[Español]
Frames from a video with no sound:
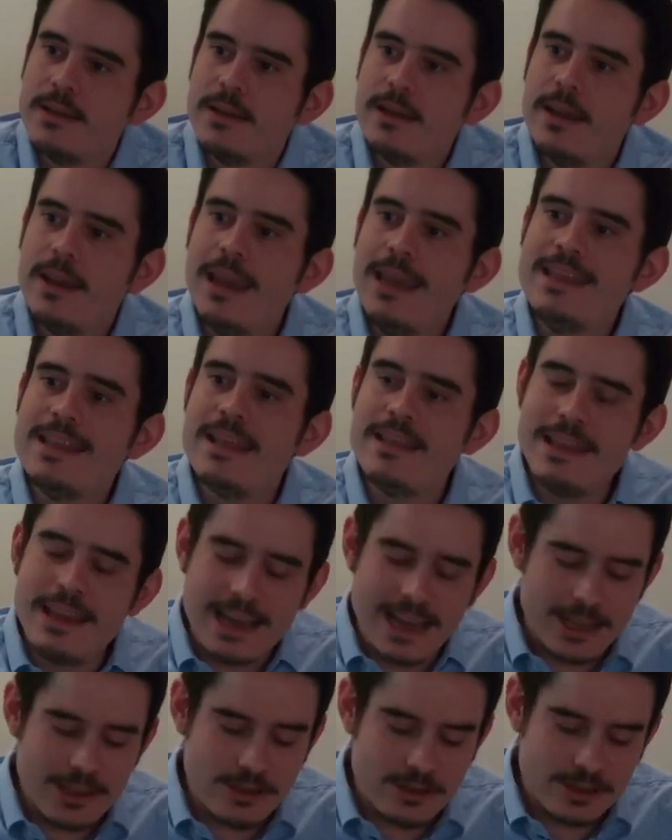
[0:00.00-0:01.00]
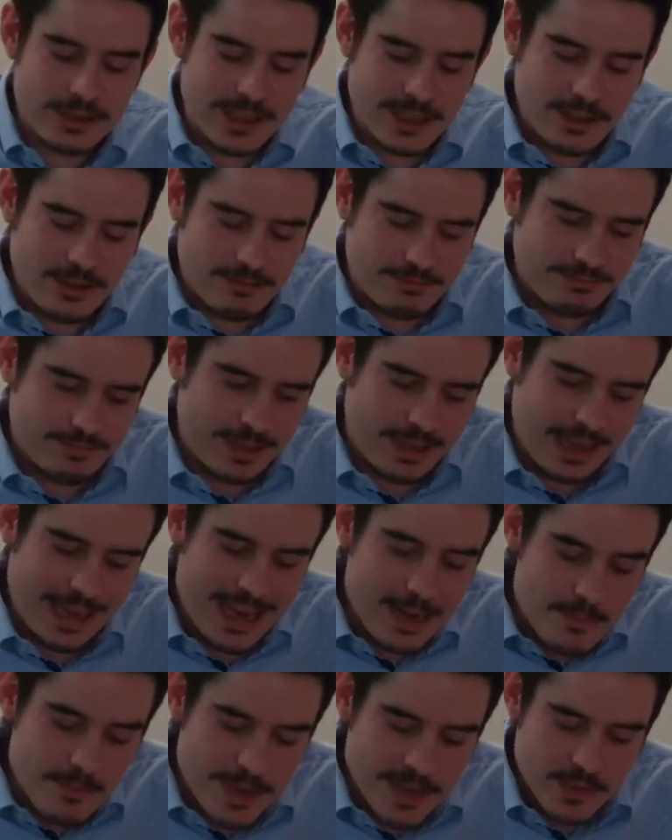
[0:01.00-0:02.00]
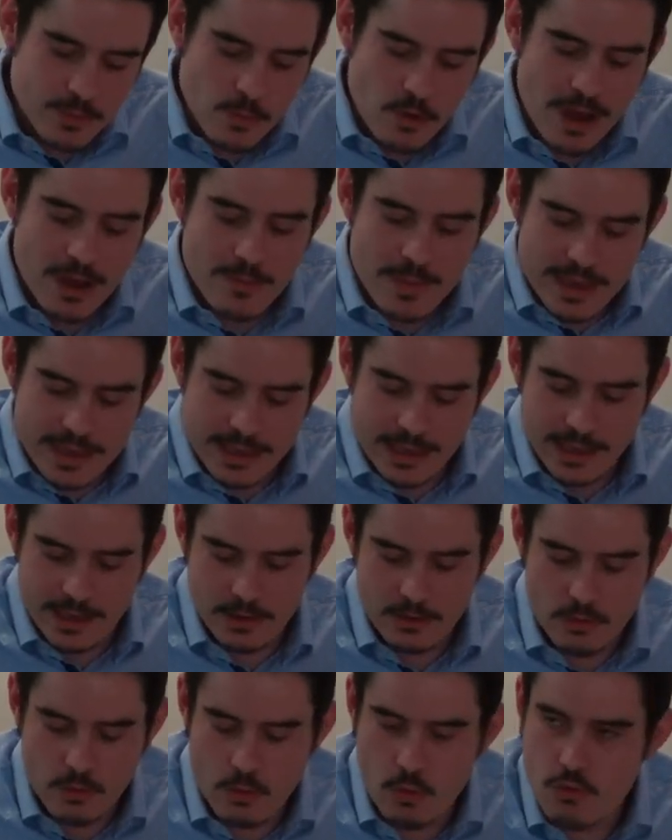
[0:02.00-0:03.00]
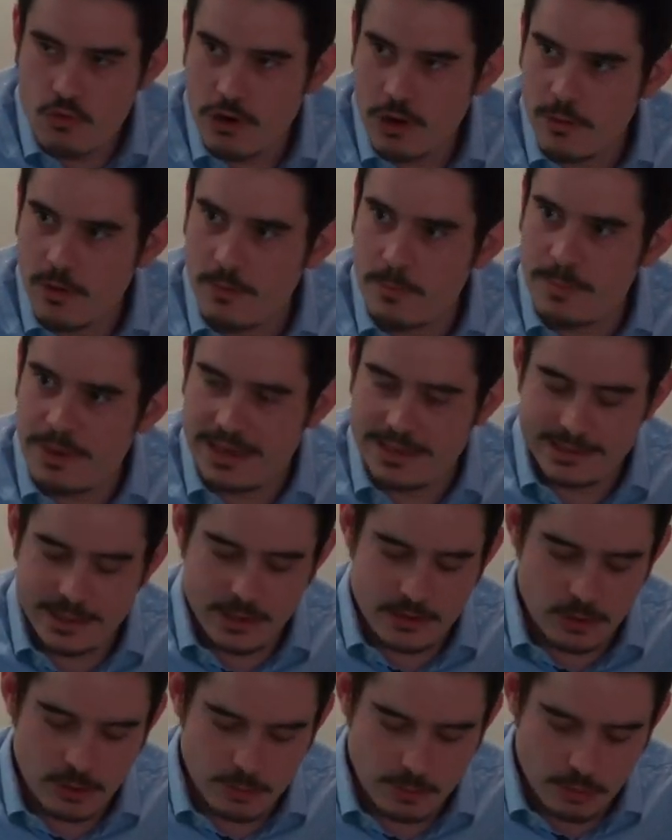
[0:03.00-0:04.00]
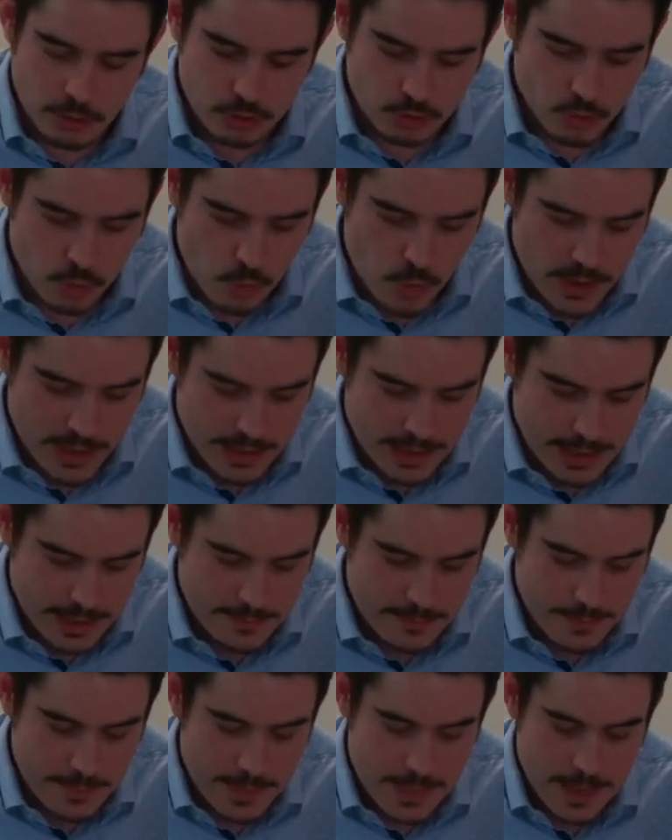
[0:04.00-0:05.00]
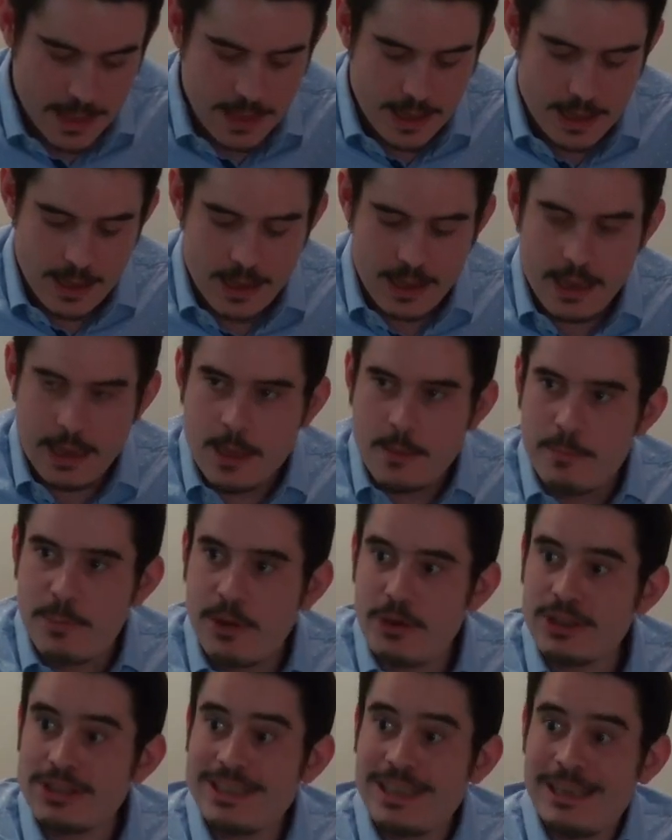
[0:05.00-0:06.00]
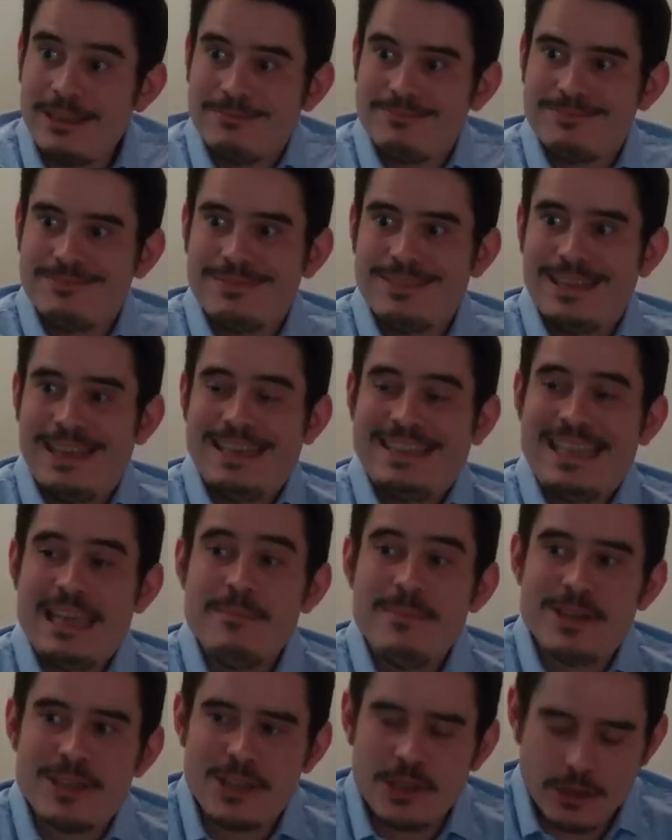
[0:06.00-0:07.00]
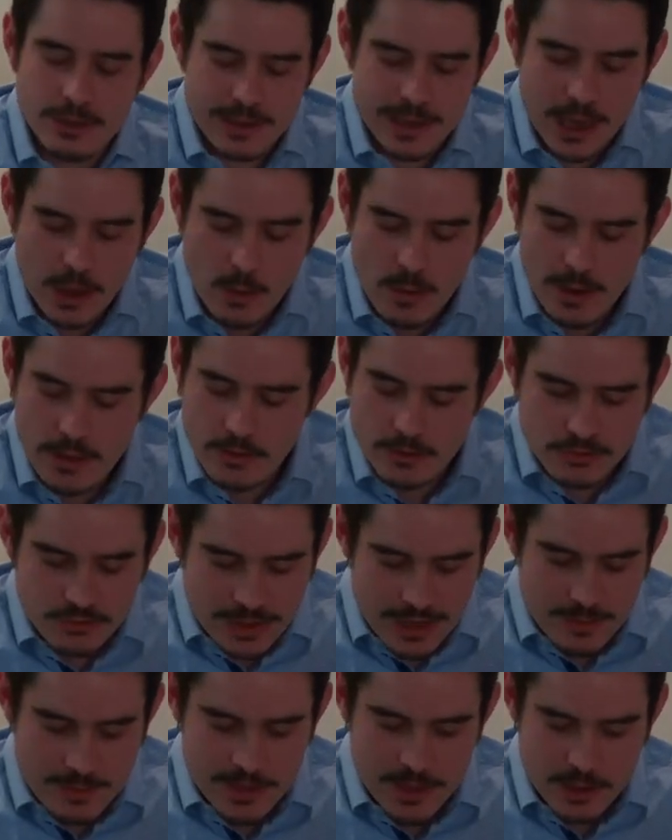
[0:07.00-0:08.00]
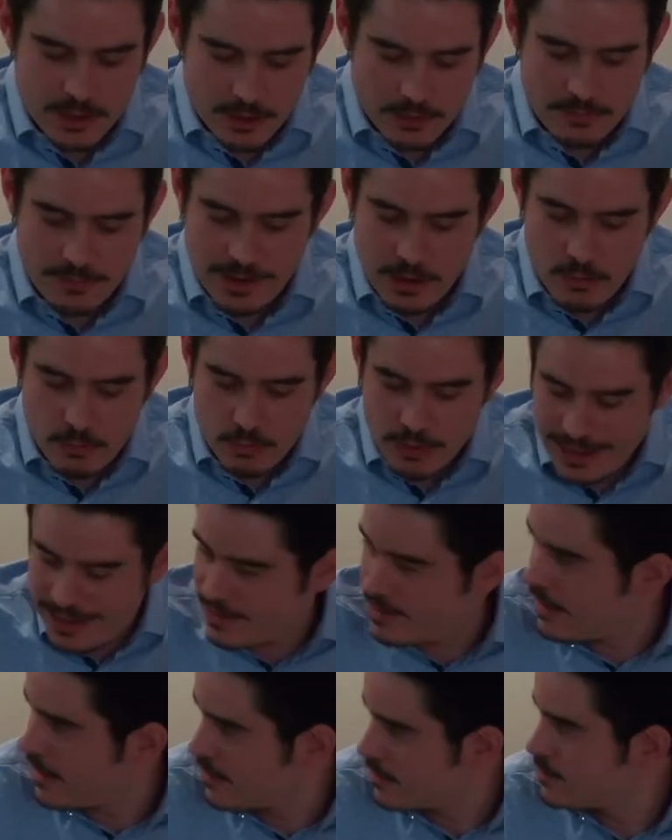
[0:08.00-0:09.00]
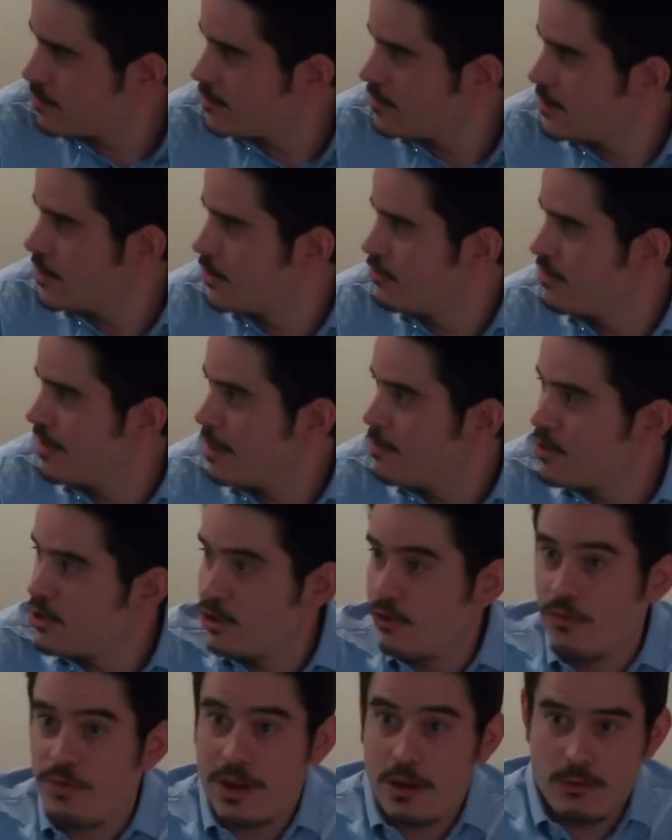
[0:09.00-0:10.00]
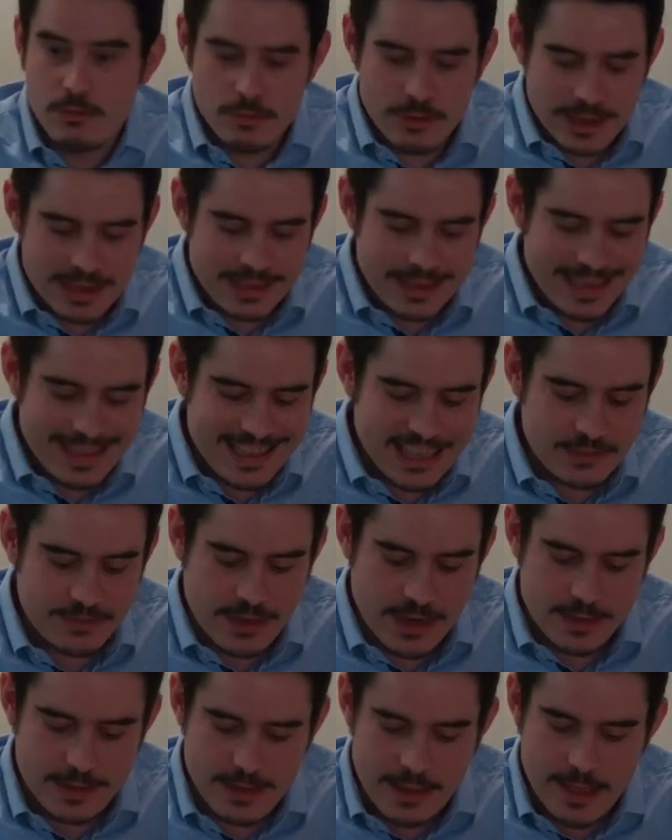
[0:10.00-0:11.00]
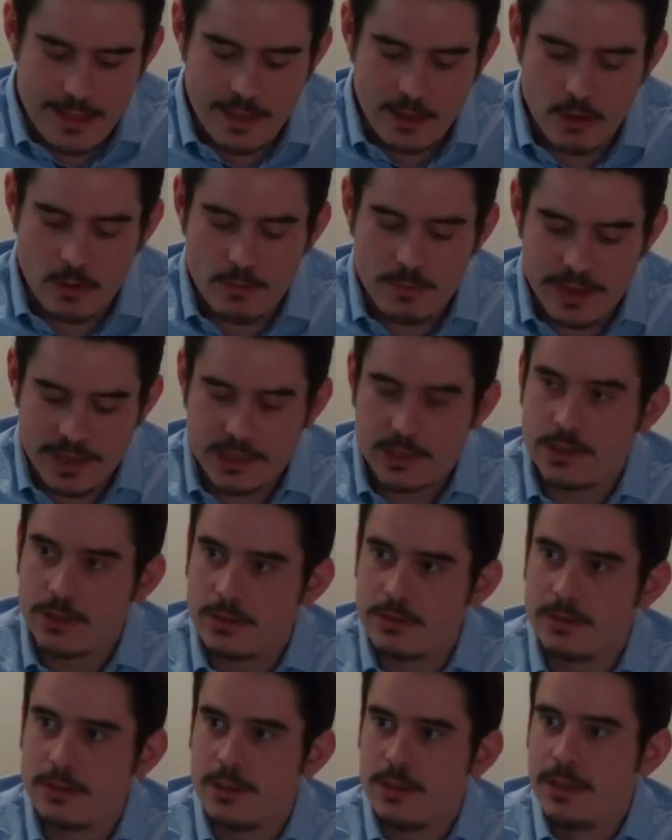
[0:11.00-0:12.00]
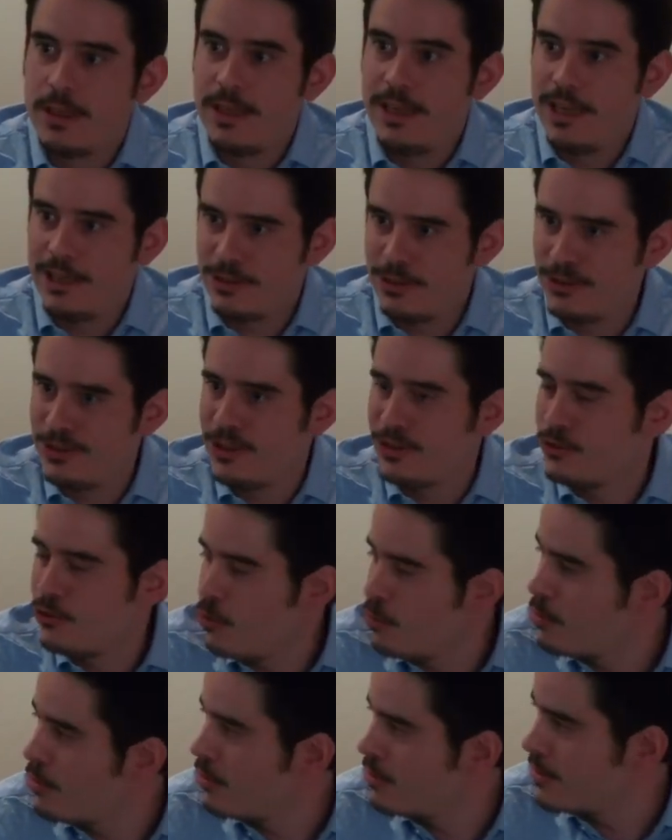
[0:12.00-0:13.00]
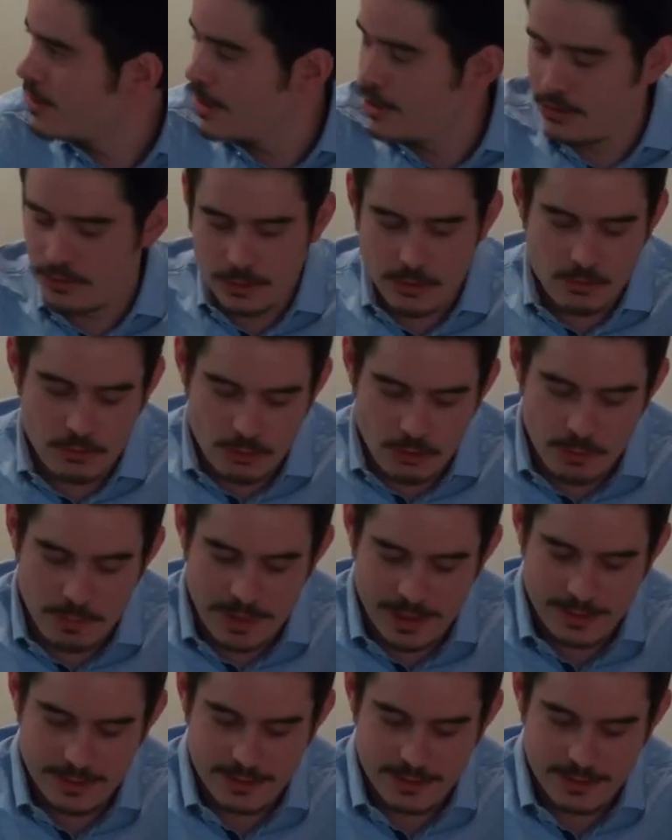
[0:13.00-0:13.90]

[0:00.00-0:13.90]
y dedicándose él mismo a emitir un nuevo empréstito por su cuenta. Pero este, esta emisión de Aguado es una emisión fraudulenta, es una emisión fraudulenta disfrazada de conversión, y esto se supo en toda Europa